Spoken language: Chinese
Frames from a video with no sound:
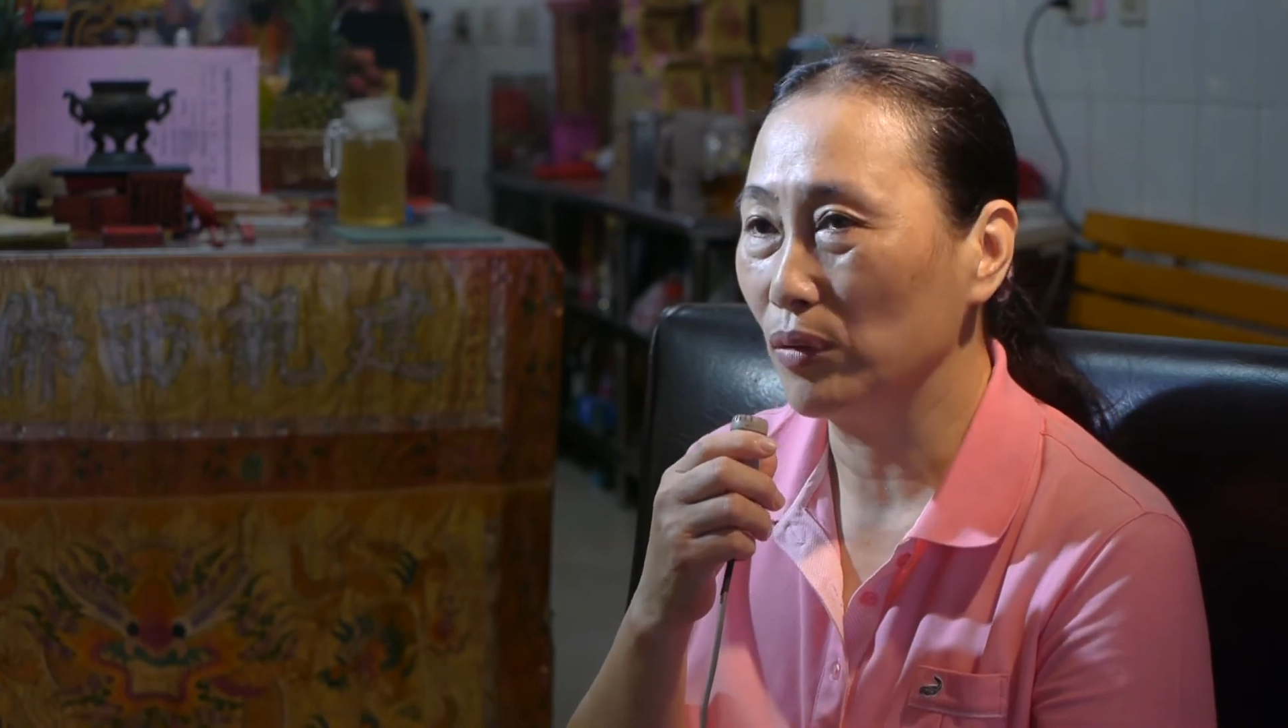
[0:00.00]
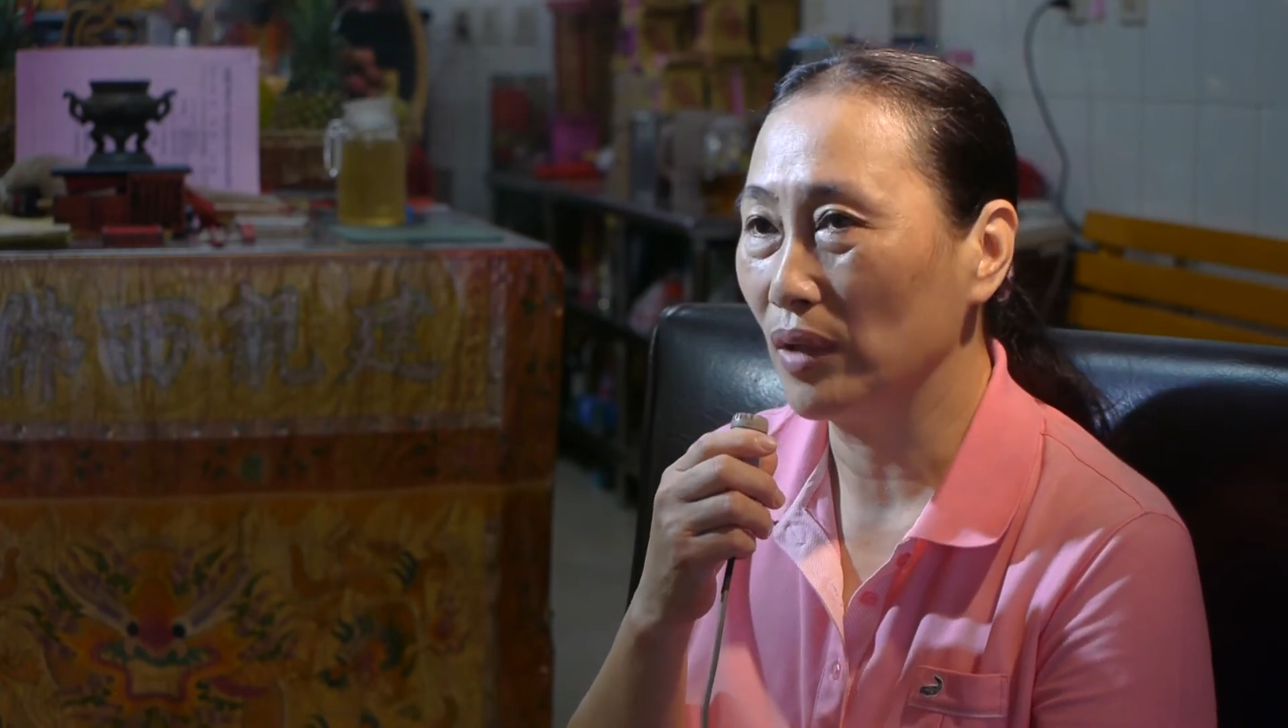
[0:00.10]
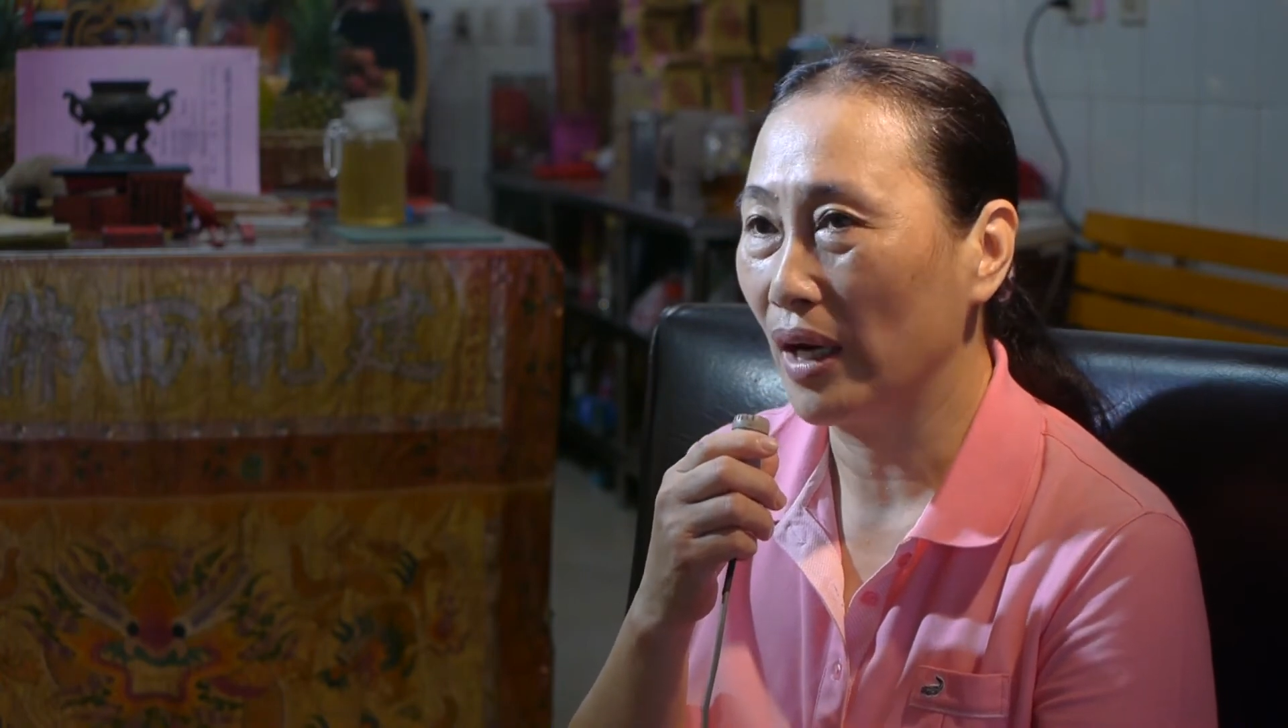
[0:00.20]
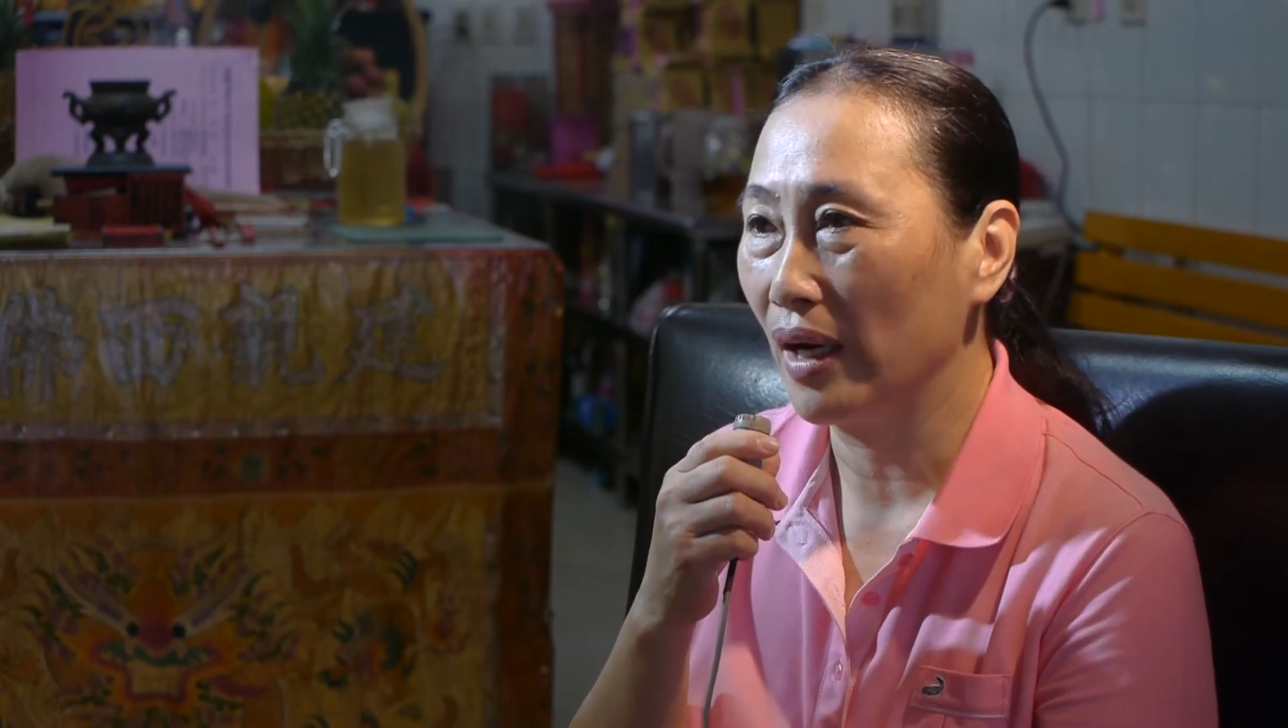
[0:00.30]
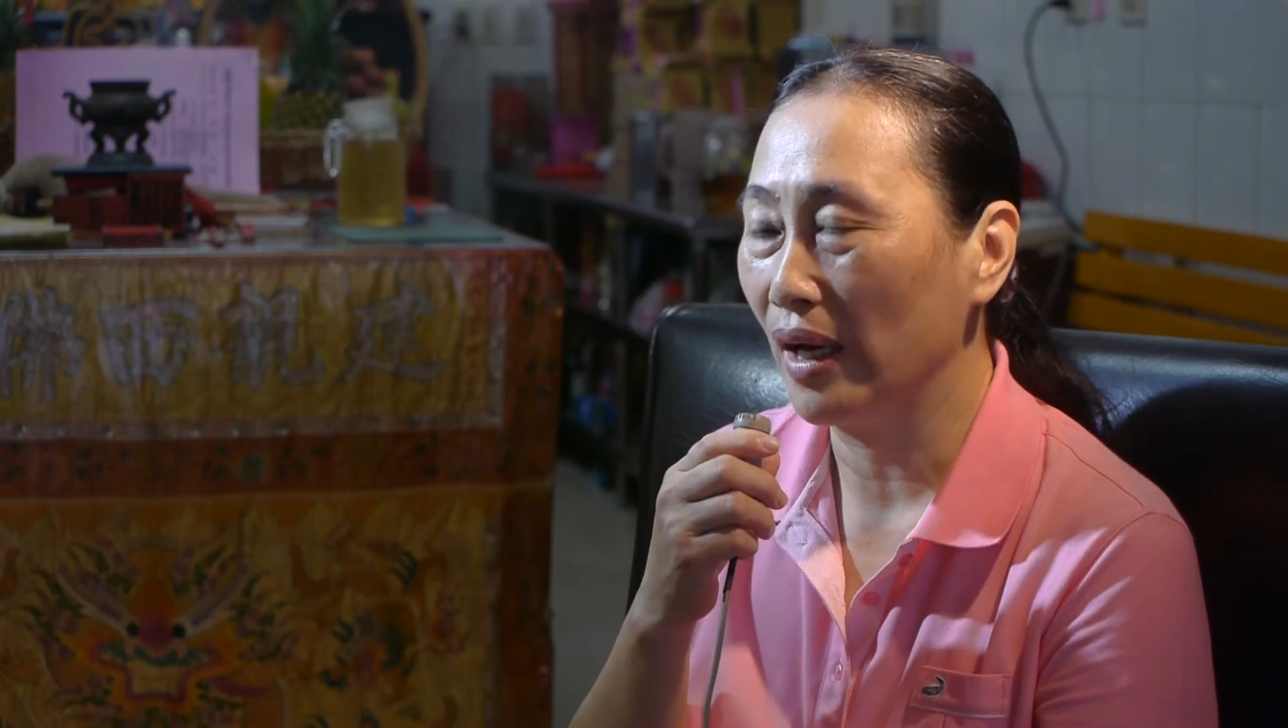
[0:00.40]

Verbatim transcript: 有大家